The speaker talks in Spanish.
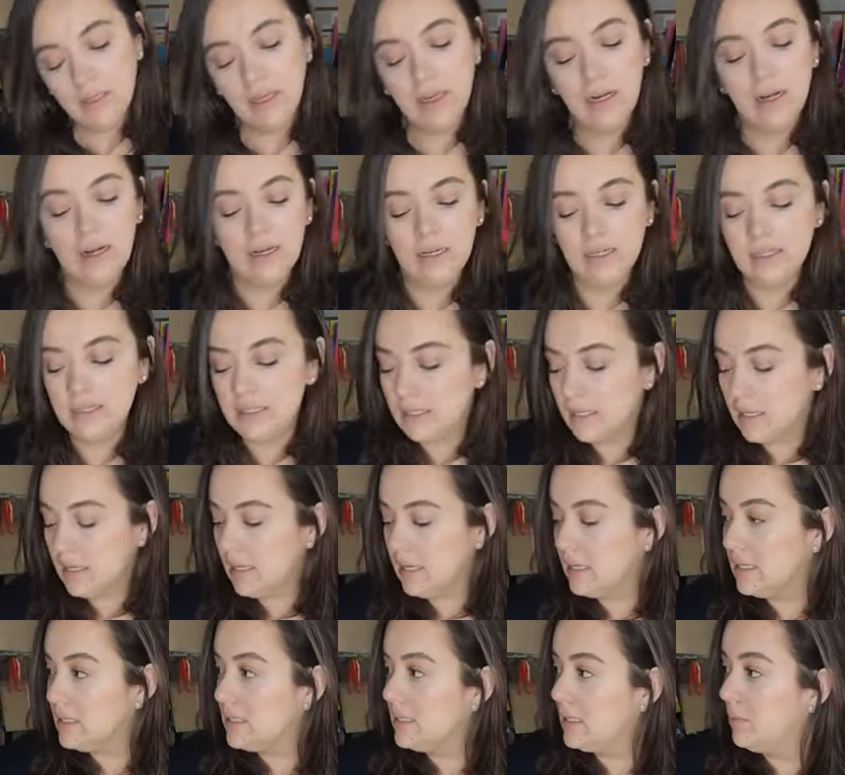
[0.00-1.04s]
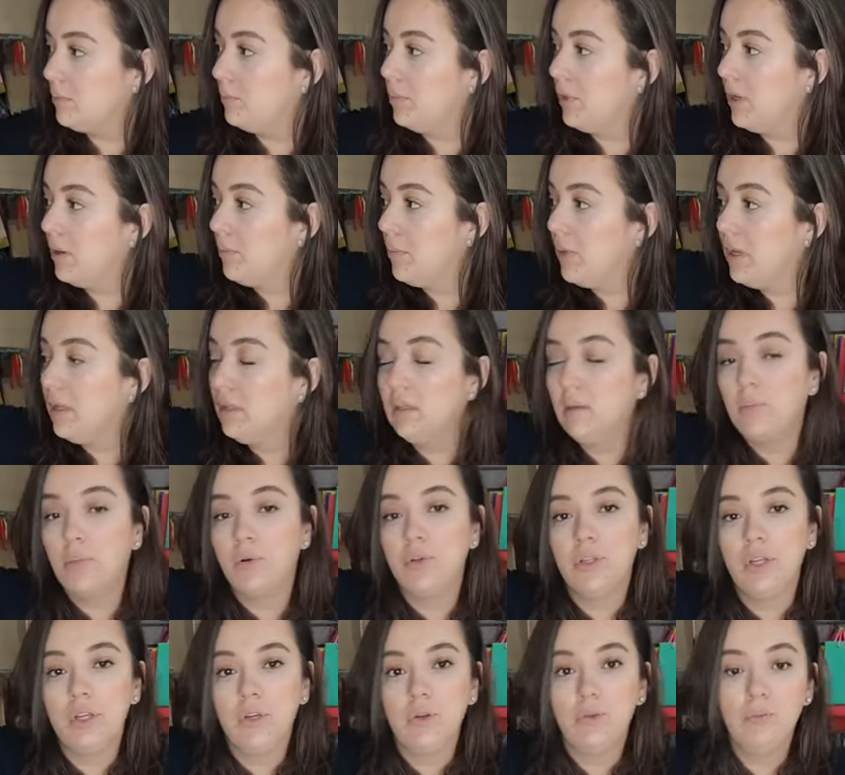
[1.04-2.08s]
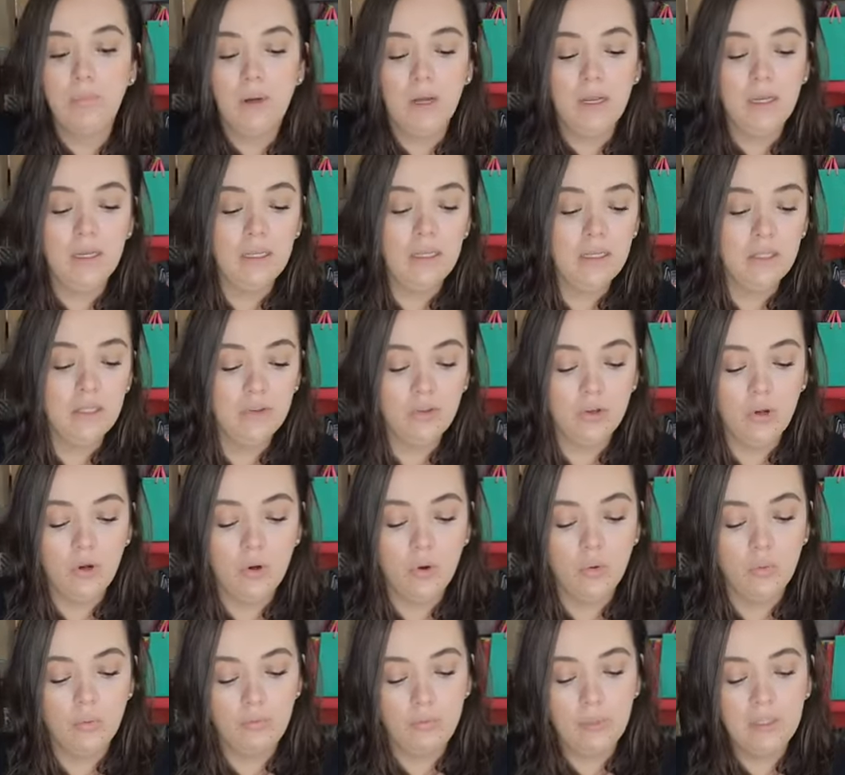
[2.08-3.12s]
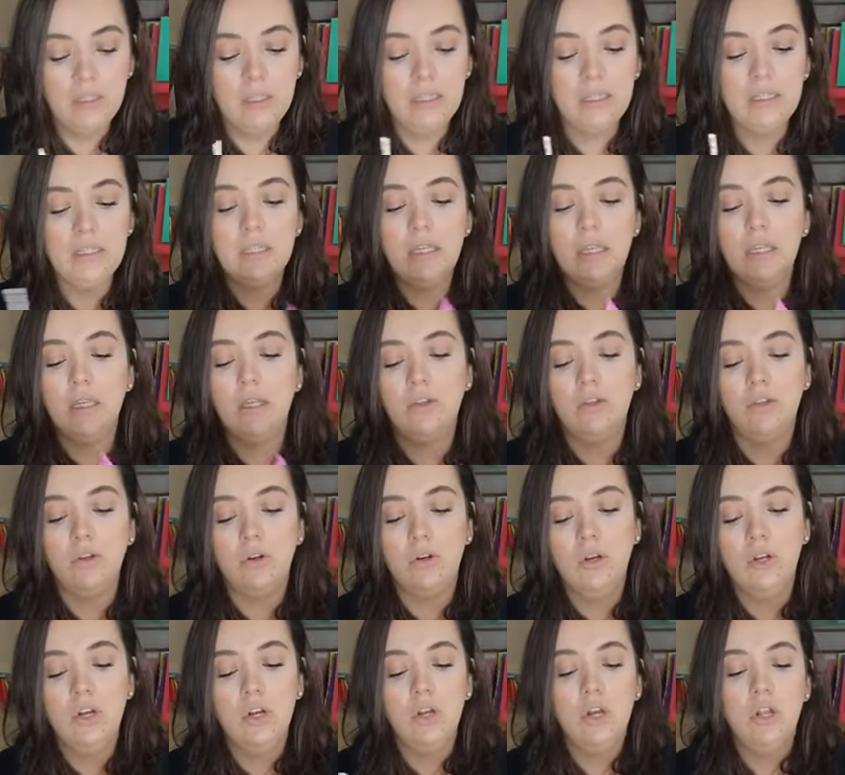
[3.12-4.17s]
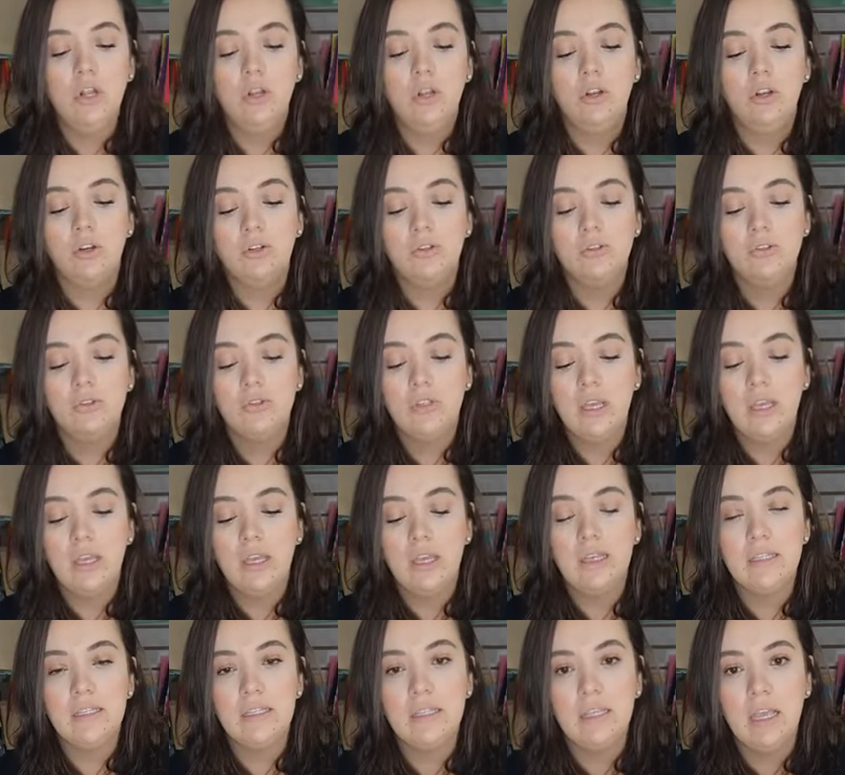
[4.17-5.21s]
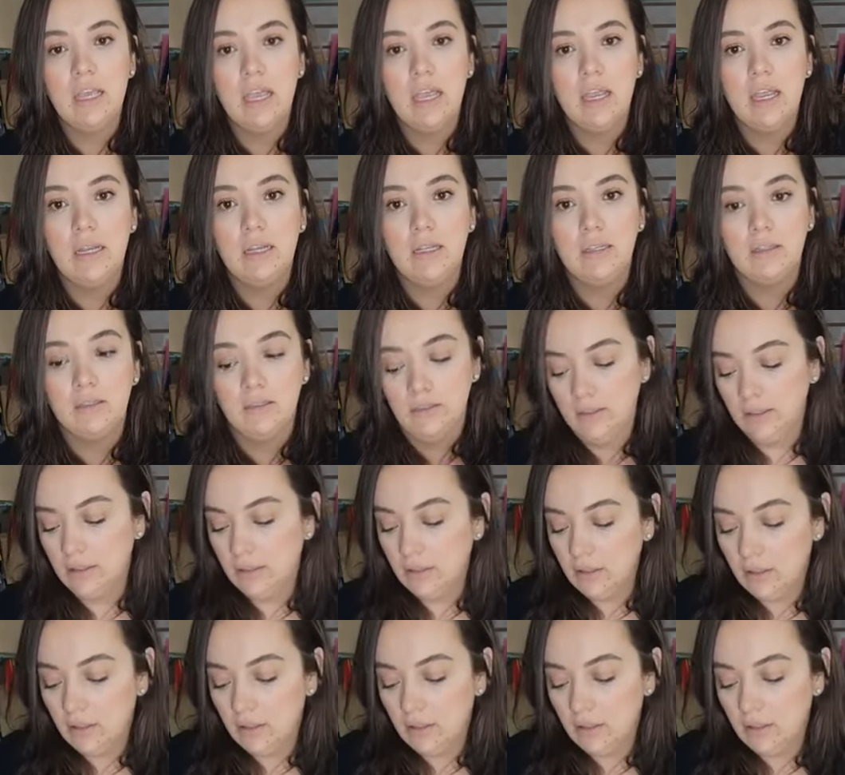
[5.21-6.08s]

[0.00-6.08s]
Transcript: dejar así y simplemente ponerle un palito, un pitillito, lo que ustedes quieran. Bonito,